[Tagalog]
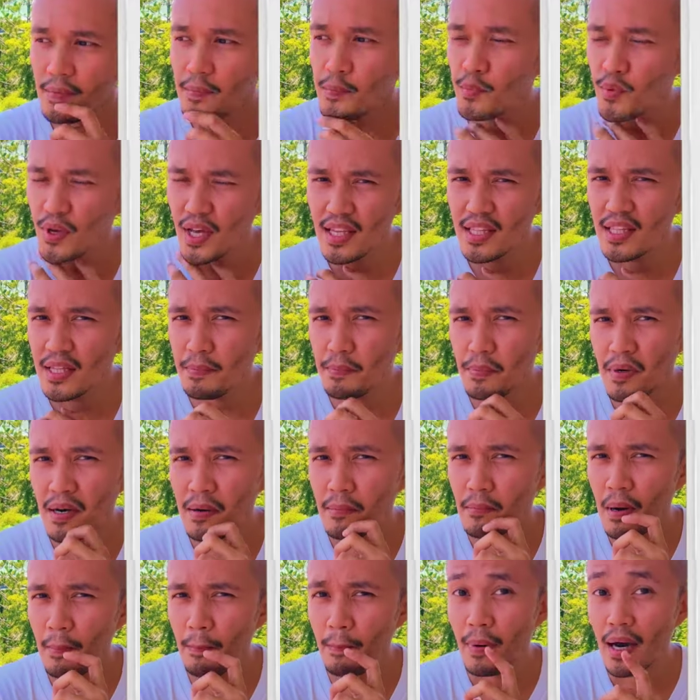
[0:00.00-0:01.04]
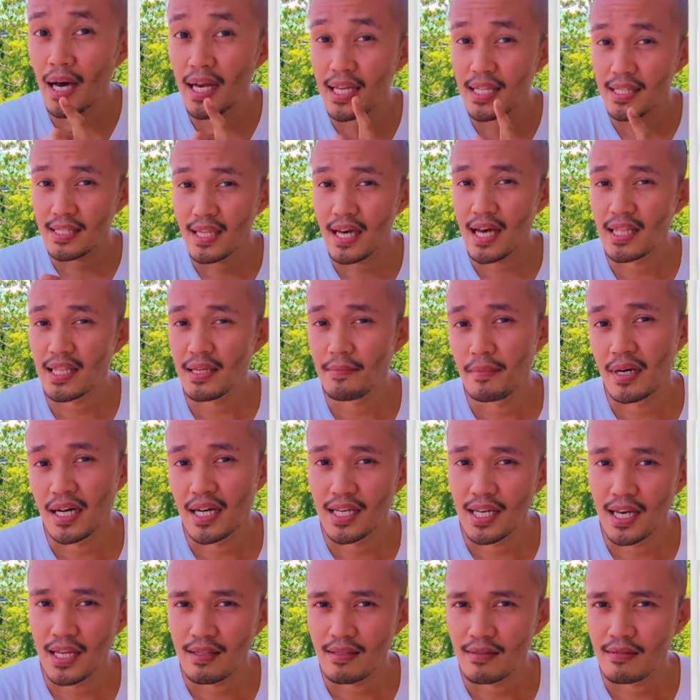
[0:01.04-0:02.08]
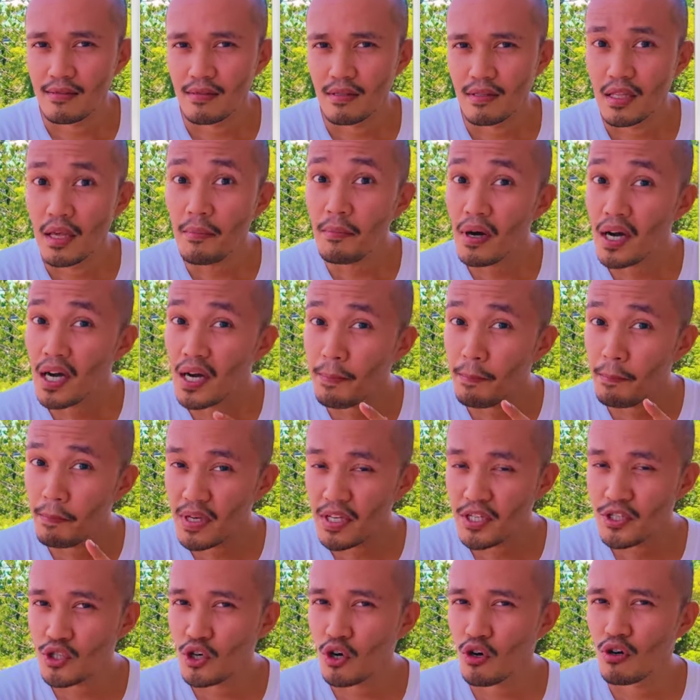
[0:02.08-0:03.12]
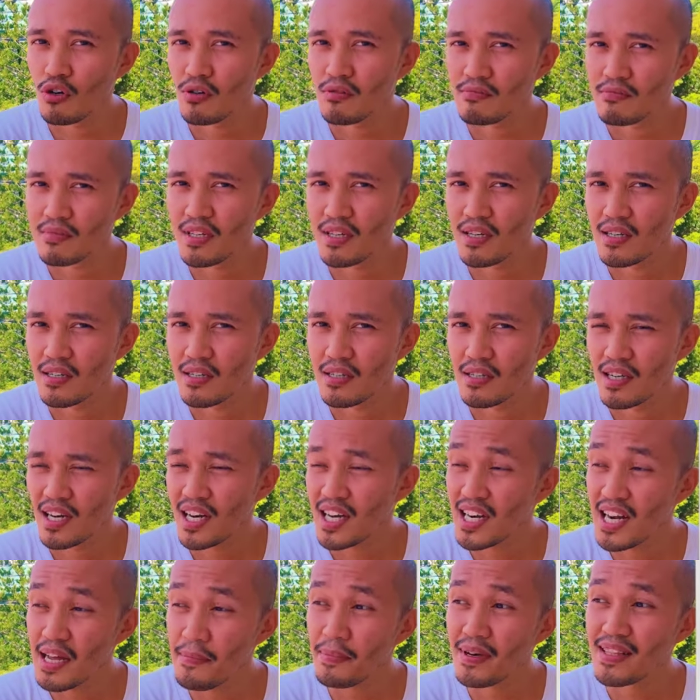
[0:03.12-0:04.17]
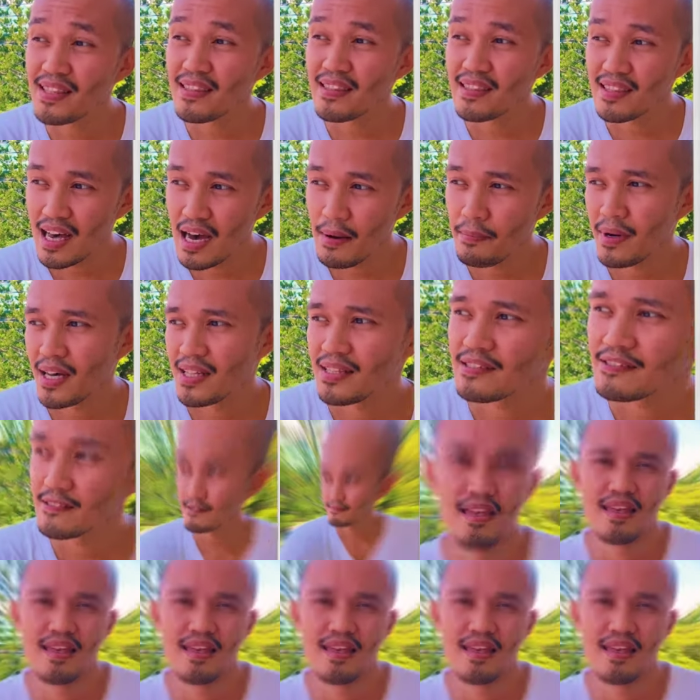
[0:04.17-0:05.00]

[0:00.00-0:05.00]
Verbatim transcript: na pwede pang mapalitan ng mga yan, mga bisyo na karapat dapat.